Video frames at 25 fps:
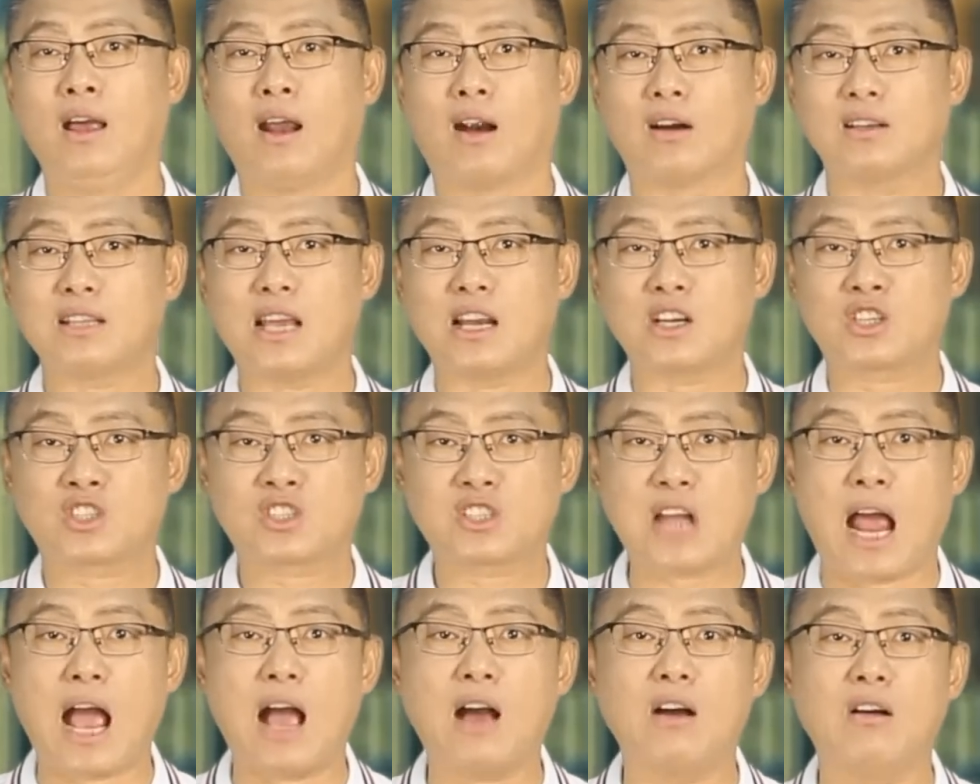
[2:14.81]
而在
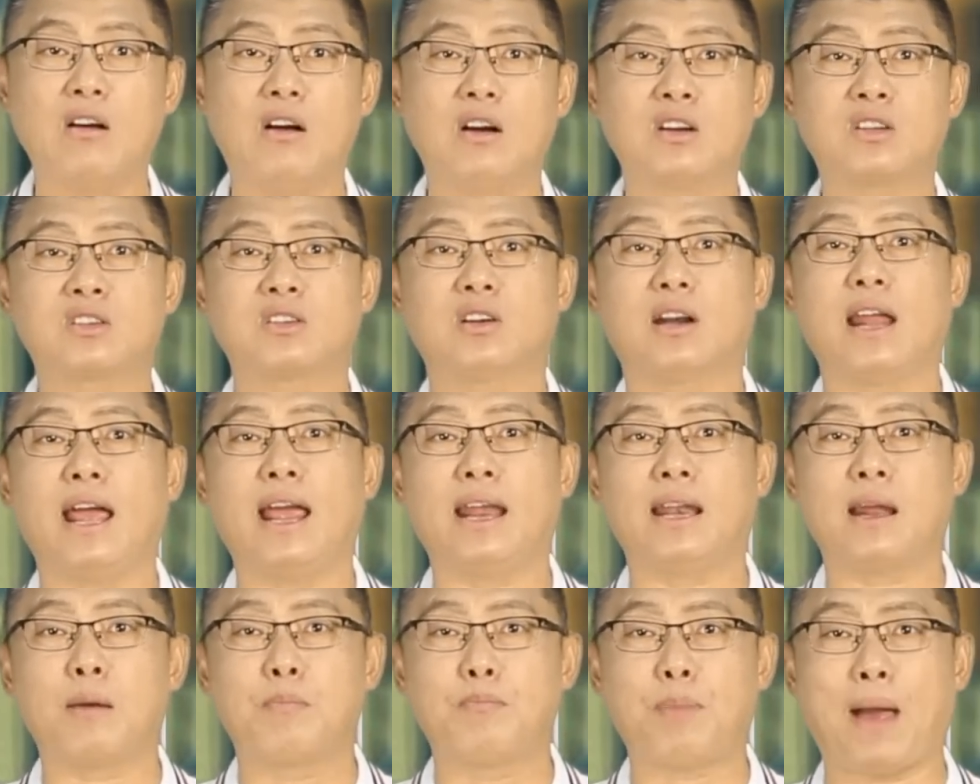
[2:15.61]
沙俄时
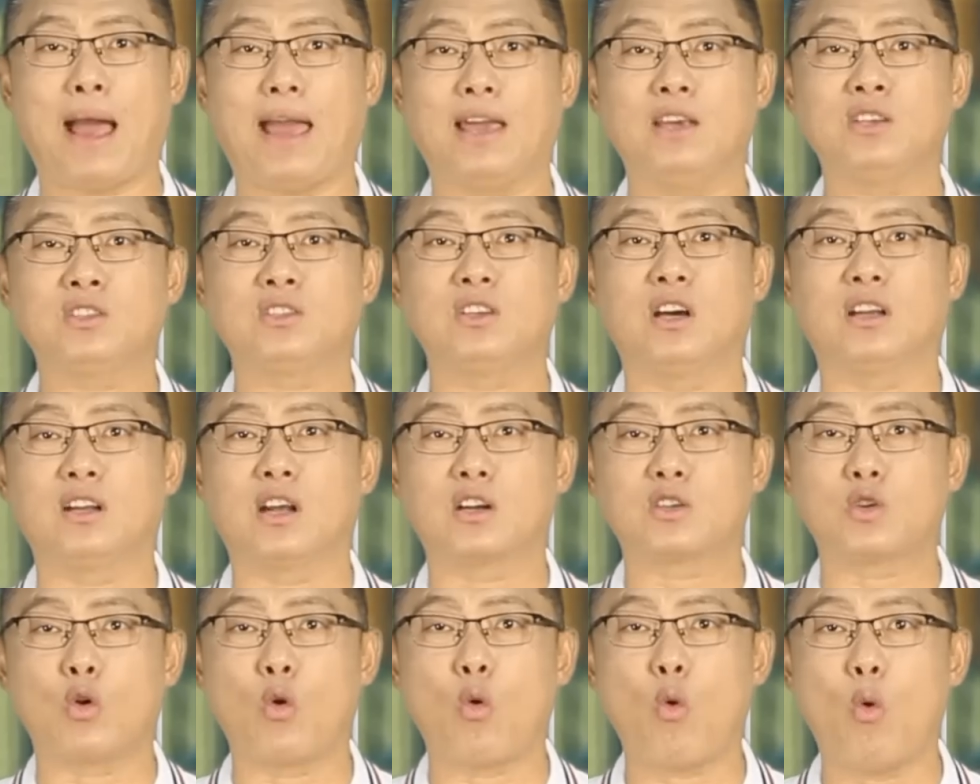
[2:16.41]
代呢，白色
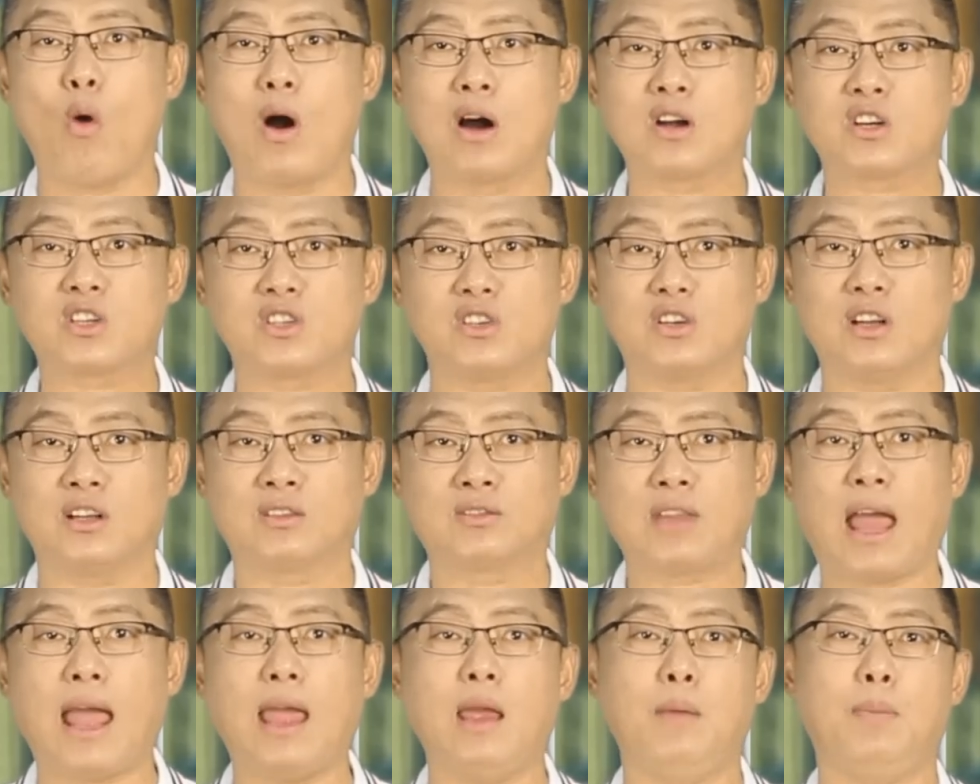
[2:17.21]
呢是皇室的
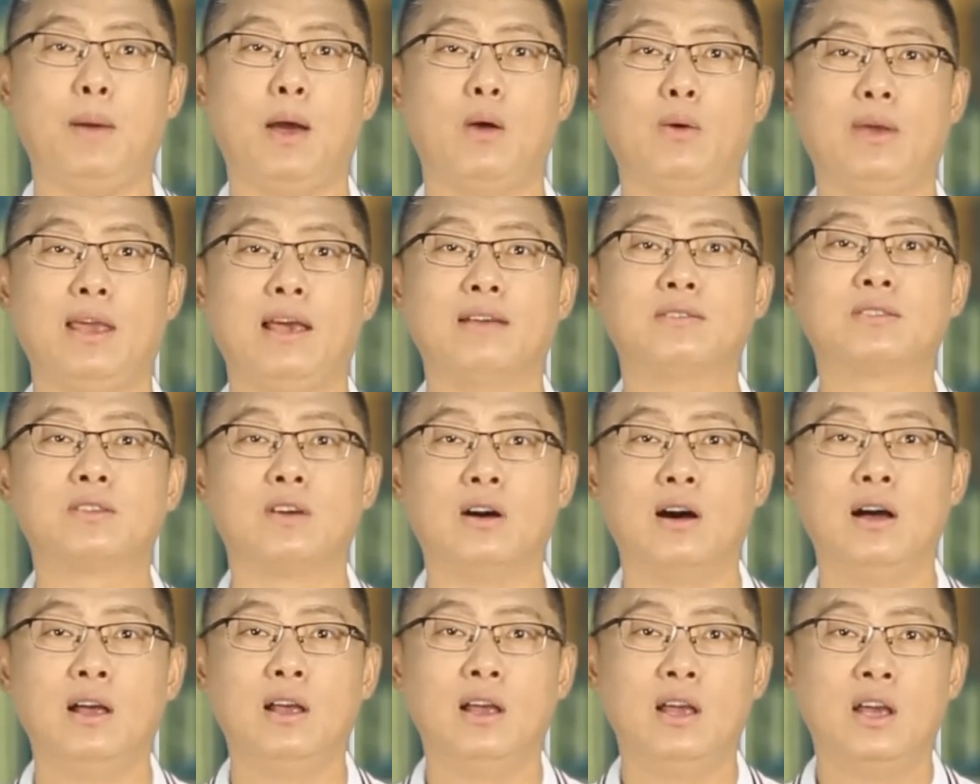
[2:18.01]
代表颜
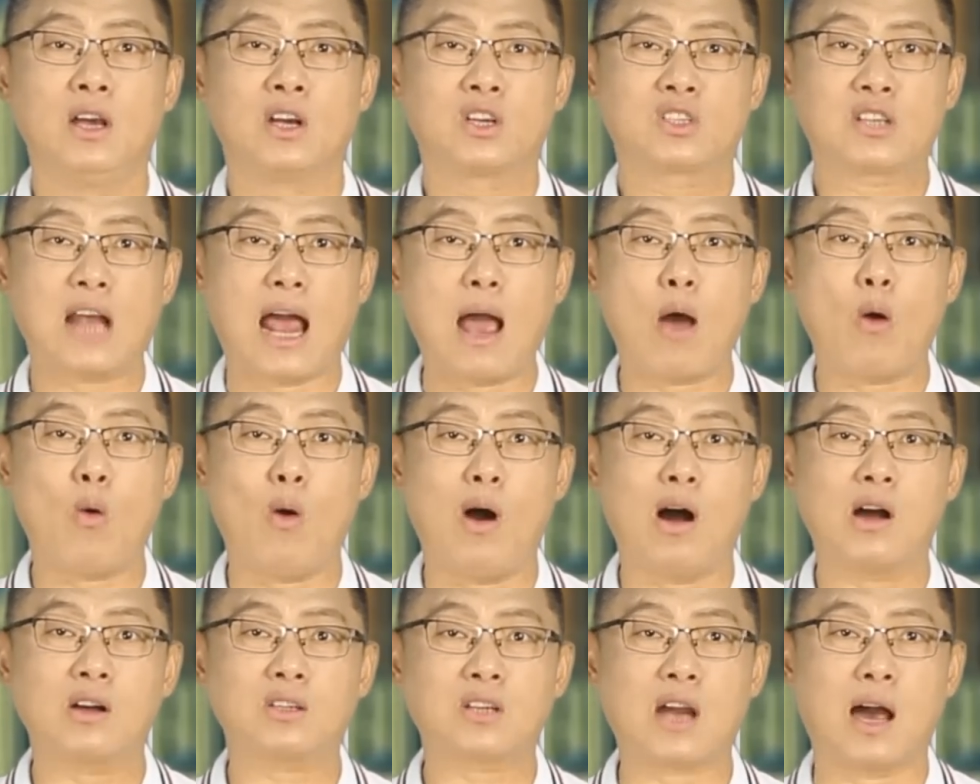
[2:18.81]
色，沙
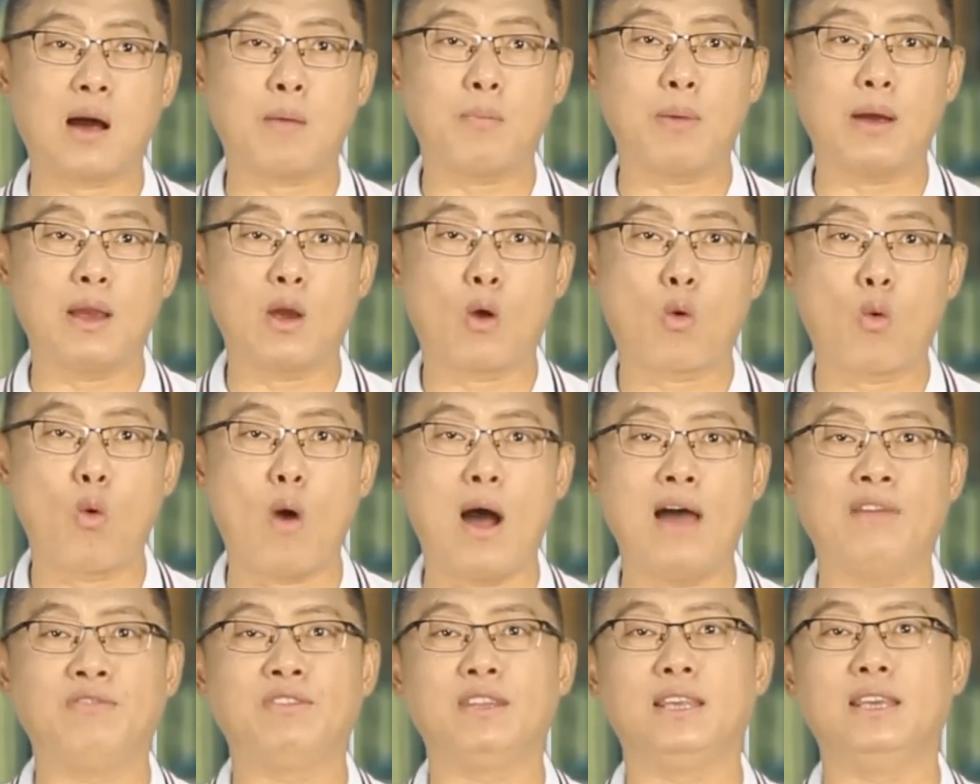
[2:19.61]
皇常被
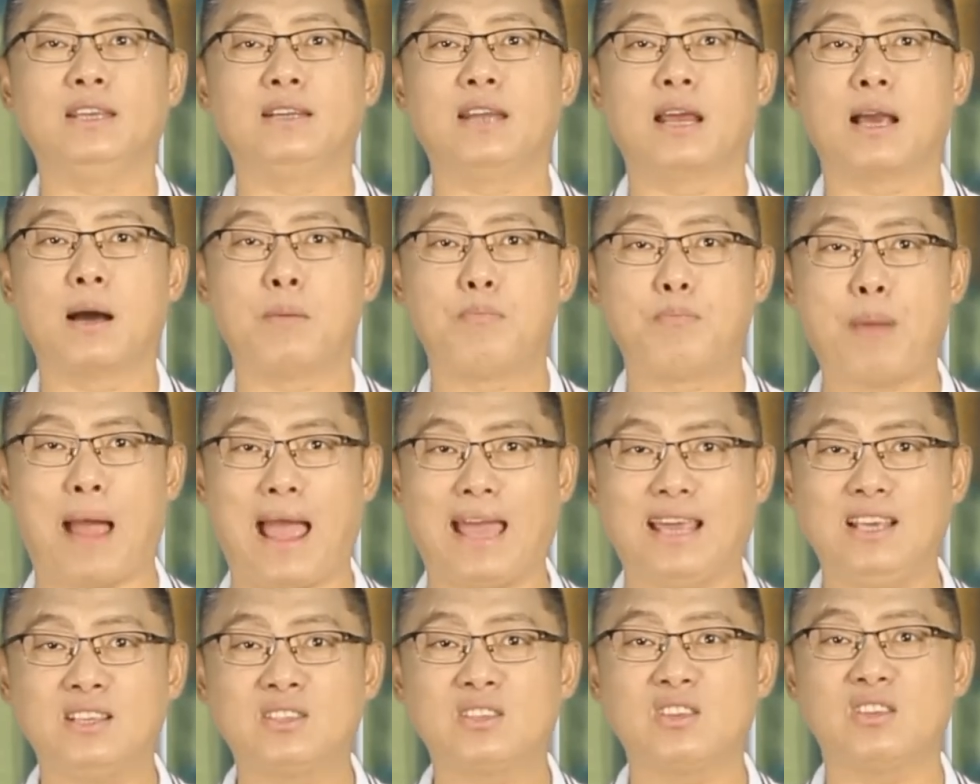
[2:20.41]
冠以这个
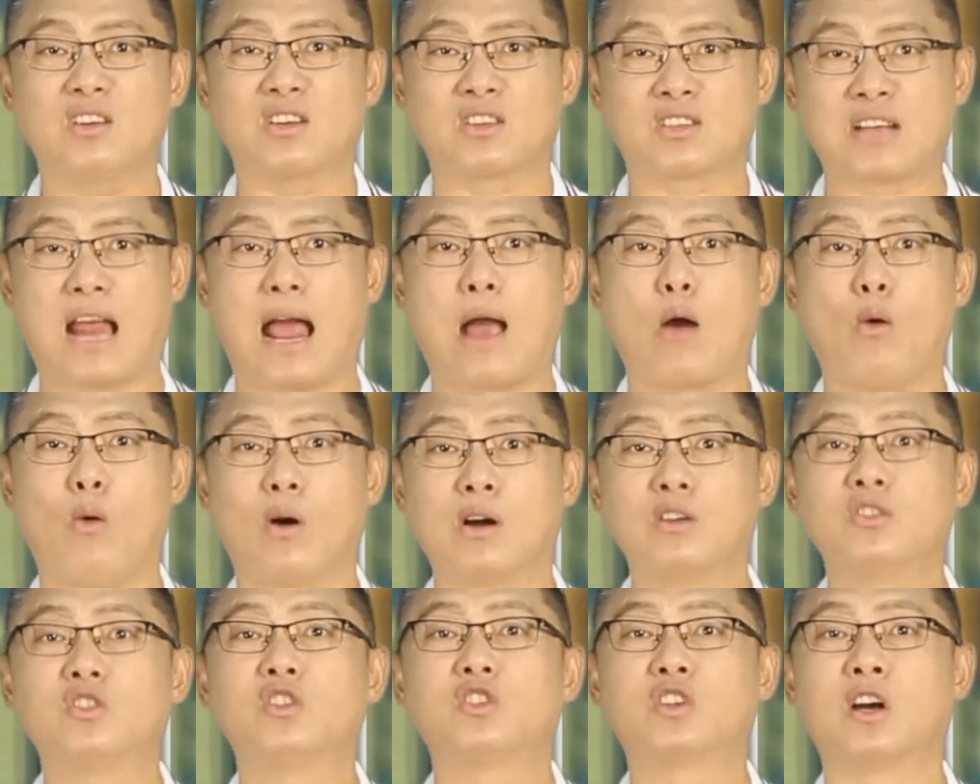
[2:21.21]
白色沙
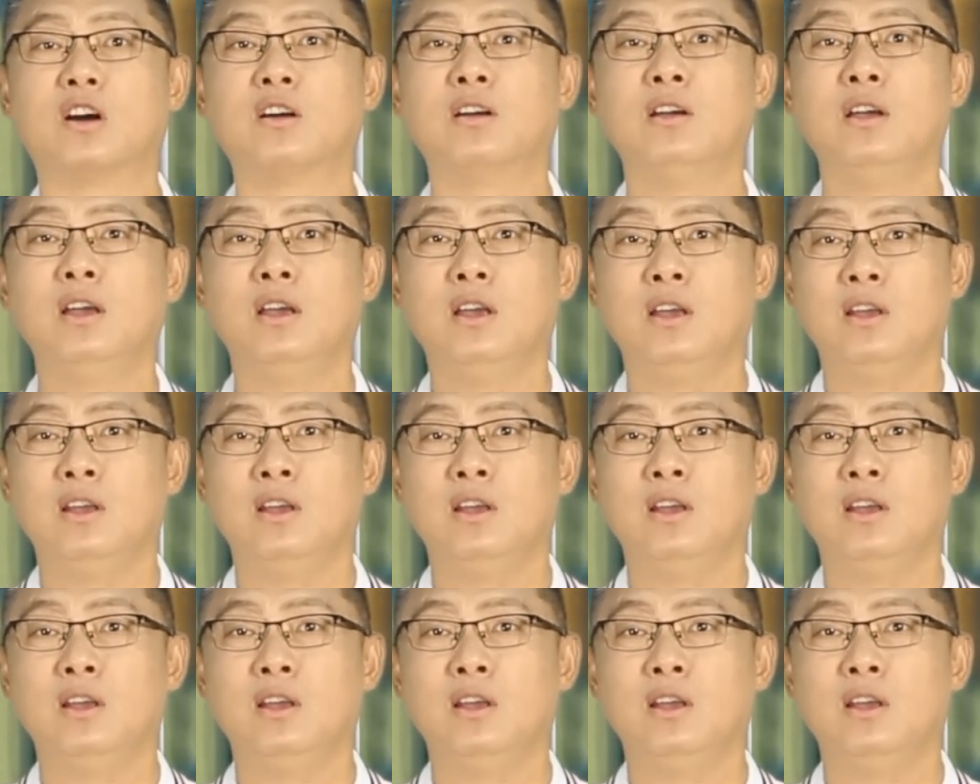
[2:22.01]
皇之称。